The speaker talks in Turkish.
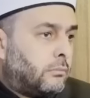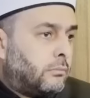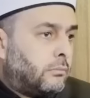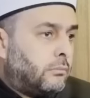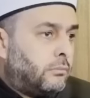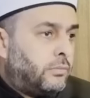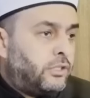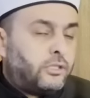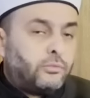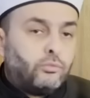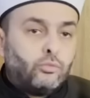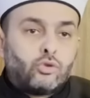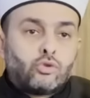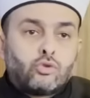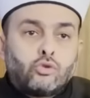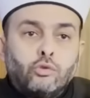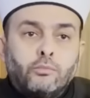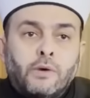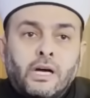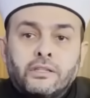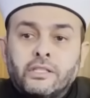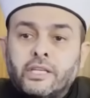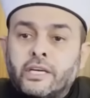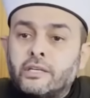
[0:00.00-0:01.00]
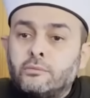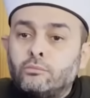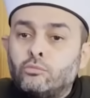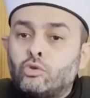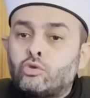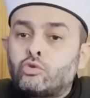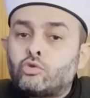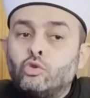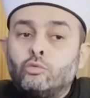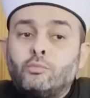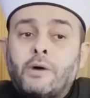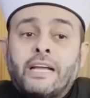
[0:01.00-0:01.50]
Biz Müslümanları
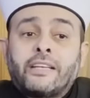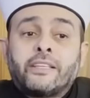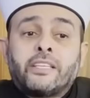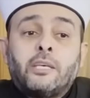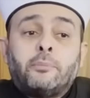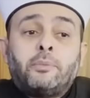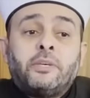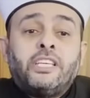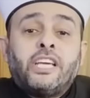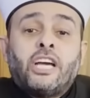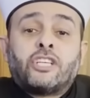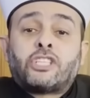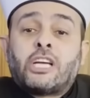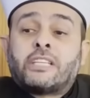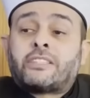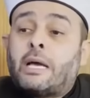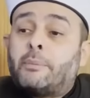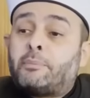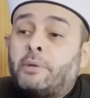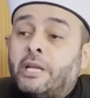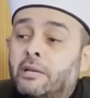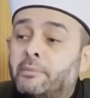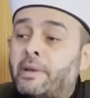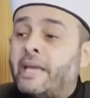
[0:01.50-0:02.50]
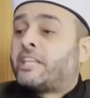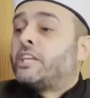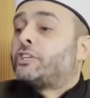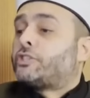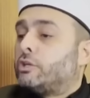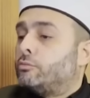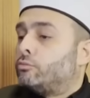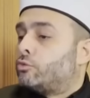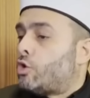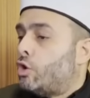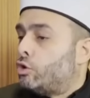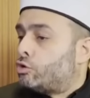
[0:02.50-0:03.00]
Müslüman gibi yaşatabilmek
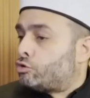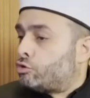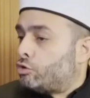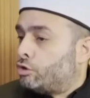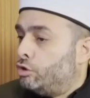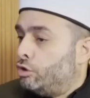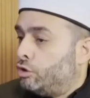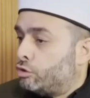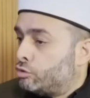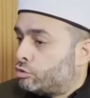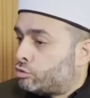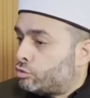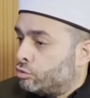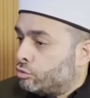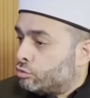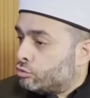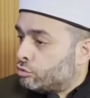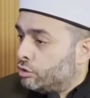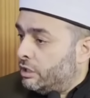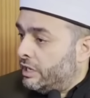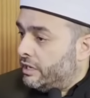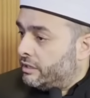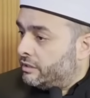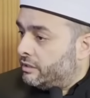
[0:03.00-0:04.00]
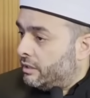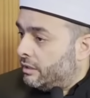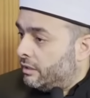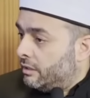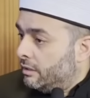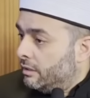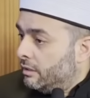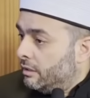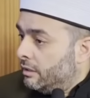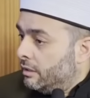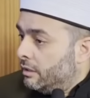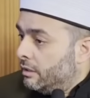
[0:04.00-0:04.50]
için koşturuyoruz kürsülerde.
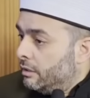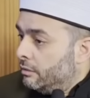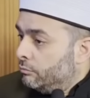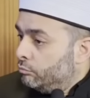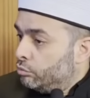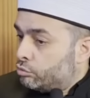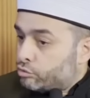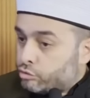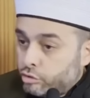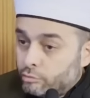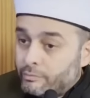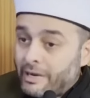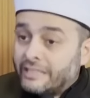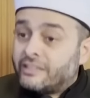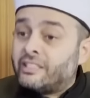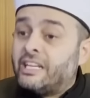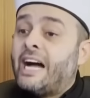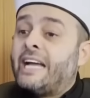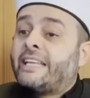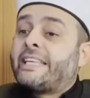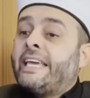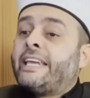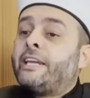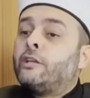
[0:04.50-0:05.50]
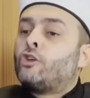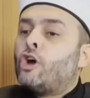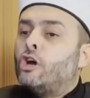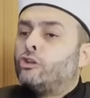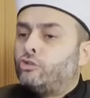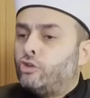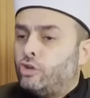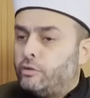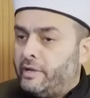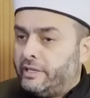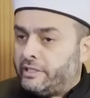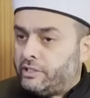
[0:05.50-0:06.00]
Müslümanlığa geri
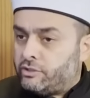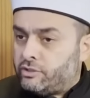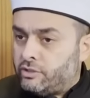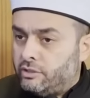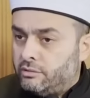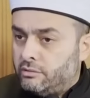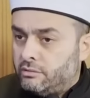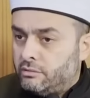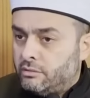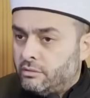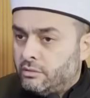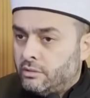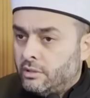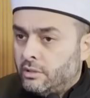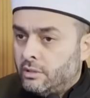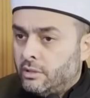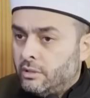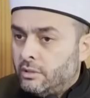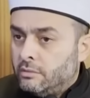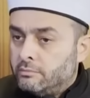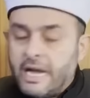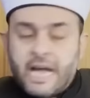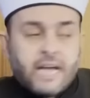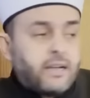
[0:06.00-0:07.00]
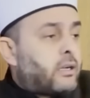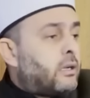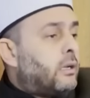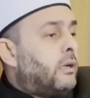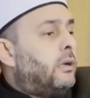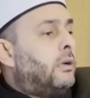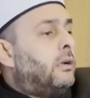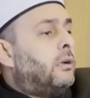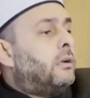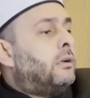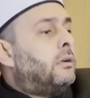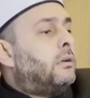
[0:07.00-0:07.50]
döndürmek için. Bak
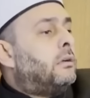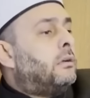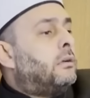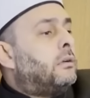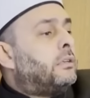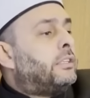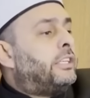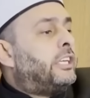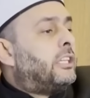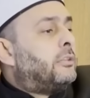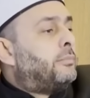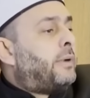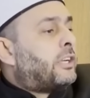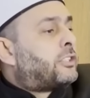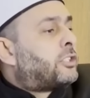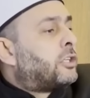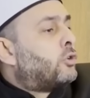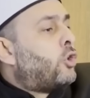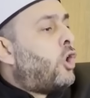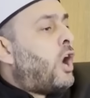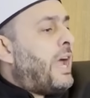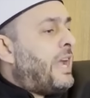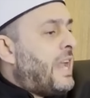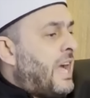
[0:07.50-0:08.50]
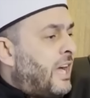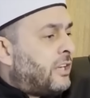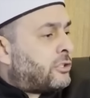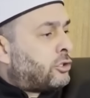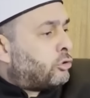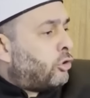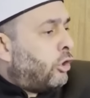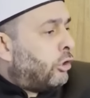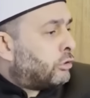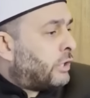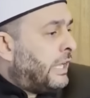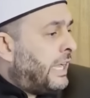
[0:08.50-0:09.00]
yılbaşı Noel ağacı
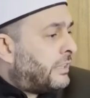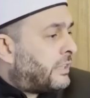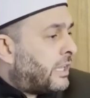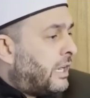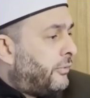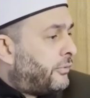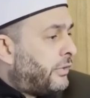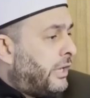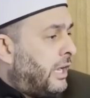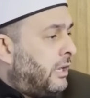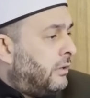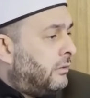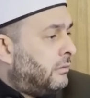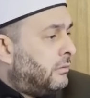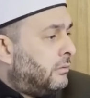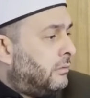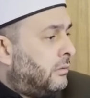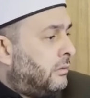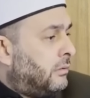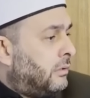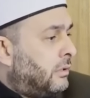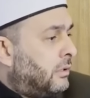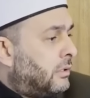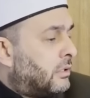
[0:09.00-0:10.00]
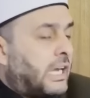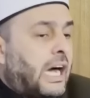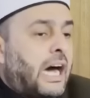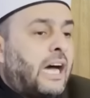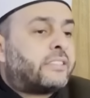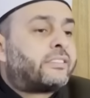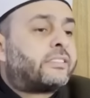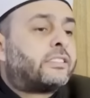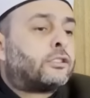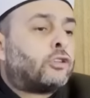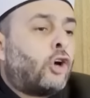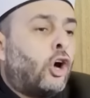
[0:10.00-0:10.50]
doldu etrafı ya.
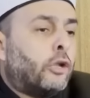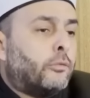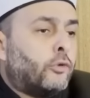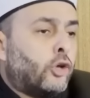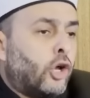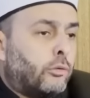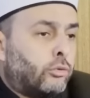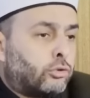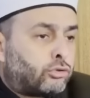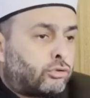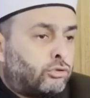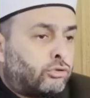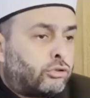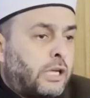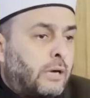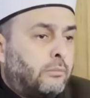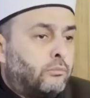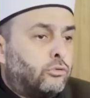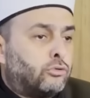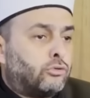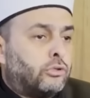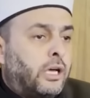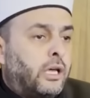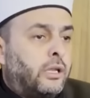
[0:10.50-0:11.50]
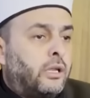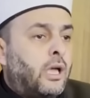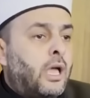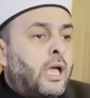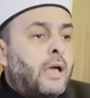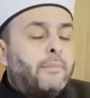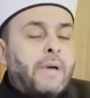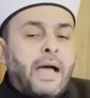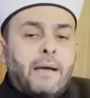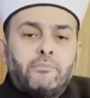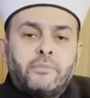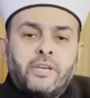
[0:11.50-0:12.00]
Rahatsız olmuyor musun sen bundan?
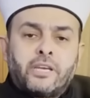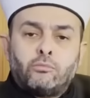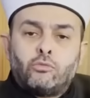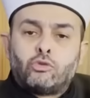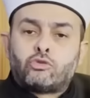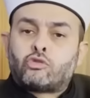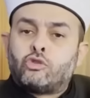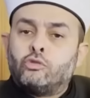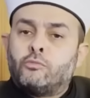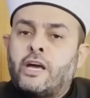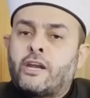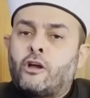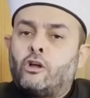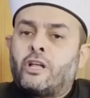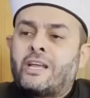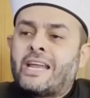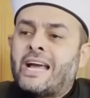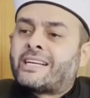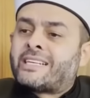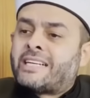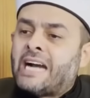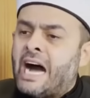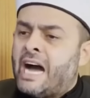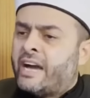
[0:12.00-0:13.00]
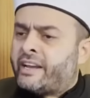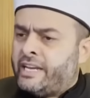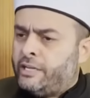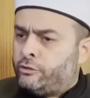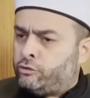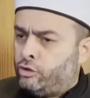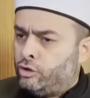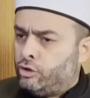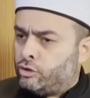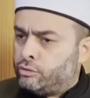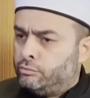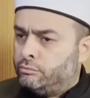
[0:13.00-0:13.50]
Ben bir Müslüman olarak
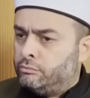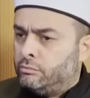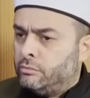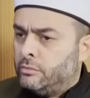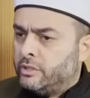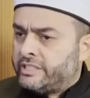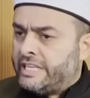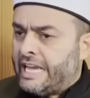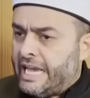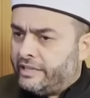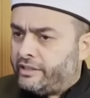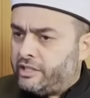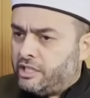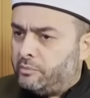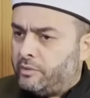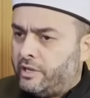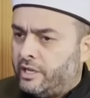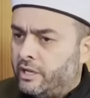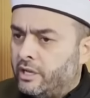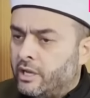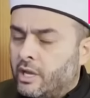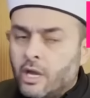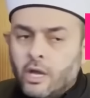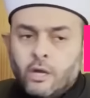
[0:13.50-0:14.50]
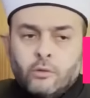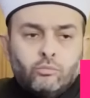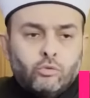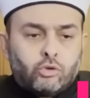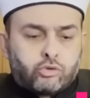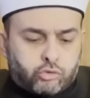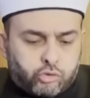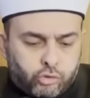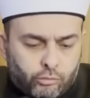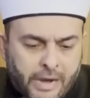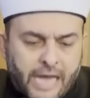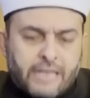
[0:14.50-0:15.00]
kahrediyorum kendimi.
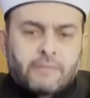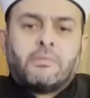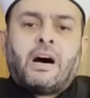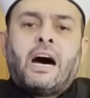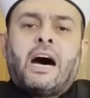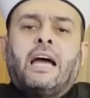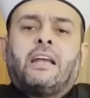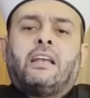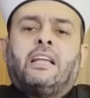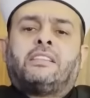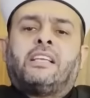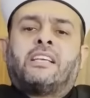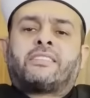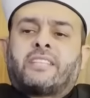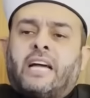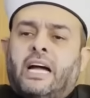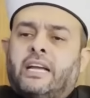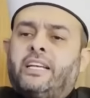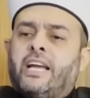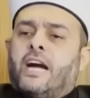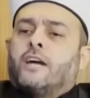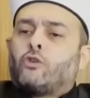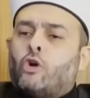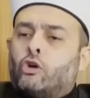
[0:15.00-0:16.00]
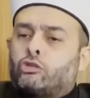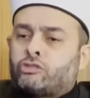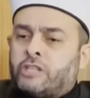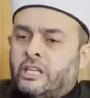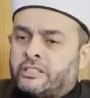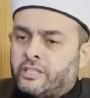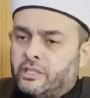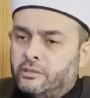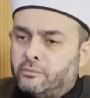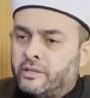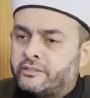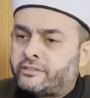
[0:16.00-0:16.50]
Müslüman mahallede salyangoz
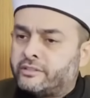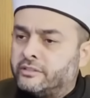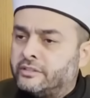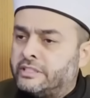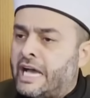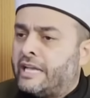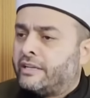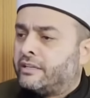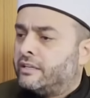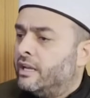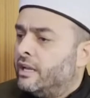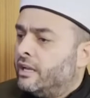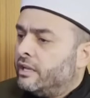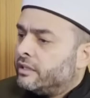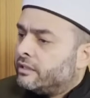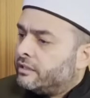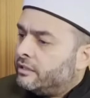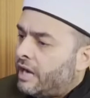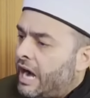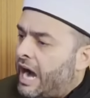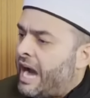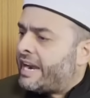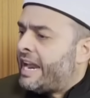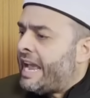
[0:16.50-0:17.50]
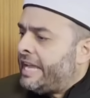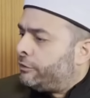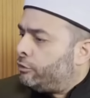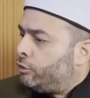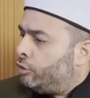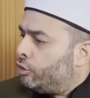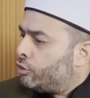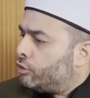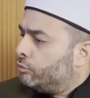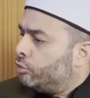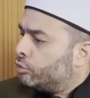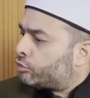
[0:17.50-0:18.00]
satılmasından ar
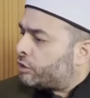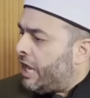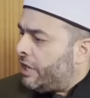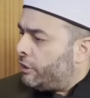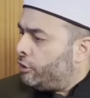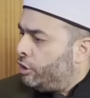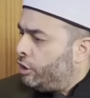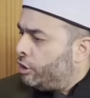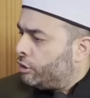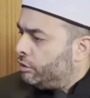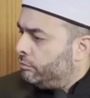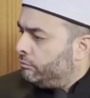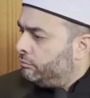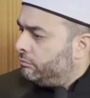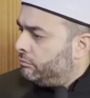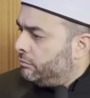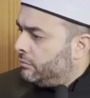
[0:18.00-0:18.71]
ediyorum, utanıyorum.